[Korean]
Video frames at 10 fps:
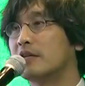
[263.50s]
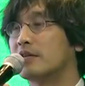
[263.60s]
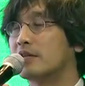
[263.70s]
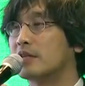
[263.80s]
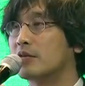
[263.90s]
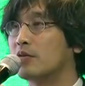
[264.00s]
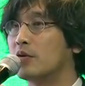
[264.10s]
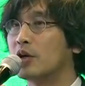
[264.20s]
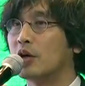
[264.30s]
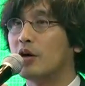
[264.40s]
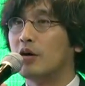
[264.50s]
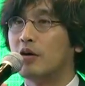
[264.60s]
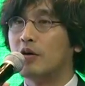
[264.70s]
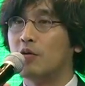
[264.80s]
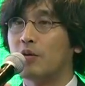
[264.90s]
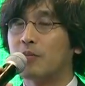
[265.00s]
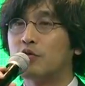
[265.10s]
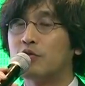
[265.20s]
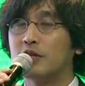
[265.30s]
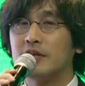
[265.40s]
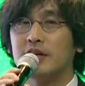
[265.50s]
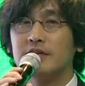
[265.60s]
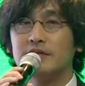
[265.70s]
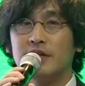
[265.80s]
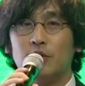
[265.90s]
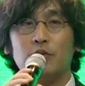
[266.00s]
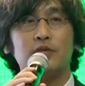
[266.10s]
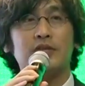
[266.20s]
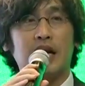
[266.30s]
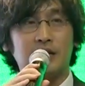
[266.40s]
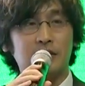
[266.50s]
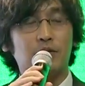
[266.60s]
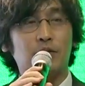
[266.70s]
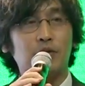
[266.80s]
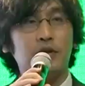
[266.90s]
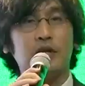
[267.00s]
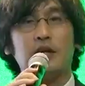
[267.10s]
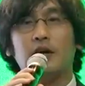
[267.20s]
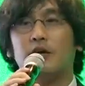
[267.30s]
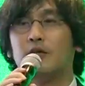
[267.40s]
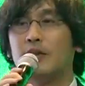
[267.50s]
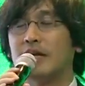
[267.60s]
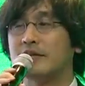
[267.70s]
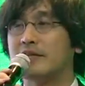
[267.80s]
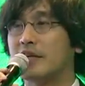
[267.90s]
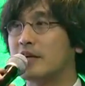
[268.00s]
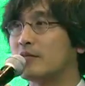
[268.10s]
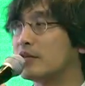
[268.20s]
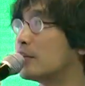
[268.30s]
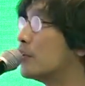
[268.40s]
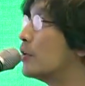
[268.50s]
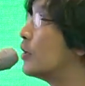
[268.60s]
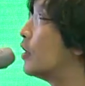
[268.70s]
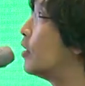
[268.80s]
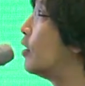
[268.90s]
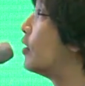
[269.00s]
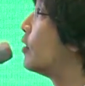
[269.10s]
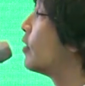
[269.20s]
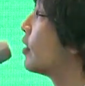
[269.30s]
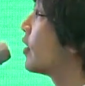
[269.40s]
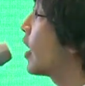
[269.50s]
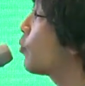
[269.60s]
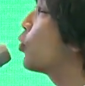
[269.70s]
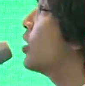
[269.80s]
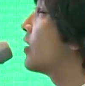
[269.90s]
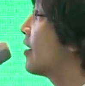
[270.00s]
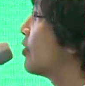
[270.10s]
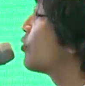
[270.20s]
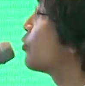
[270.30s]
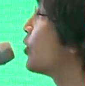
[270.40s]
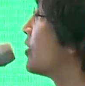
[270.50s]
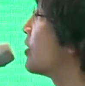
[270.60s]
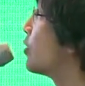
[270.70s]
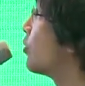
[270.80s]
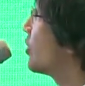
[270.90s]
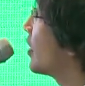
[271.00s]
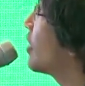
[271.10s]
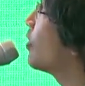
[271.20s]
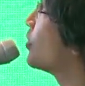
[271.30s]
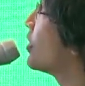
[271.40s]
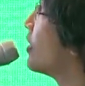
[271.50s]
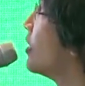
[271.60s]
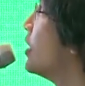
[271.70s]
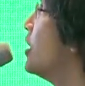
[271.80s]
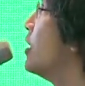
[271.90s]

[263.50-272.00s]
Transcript: 실제로 어, 웹툰이라는 새로운 장르로 어, 많은 사람들을 어, 행복하게 해주고 있다고 생각합니다.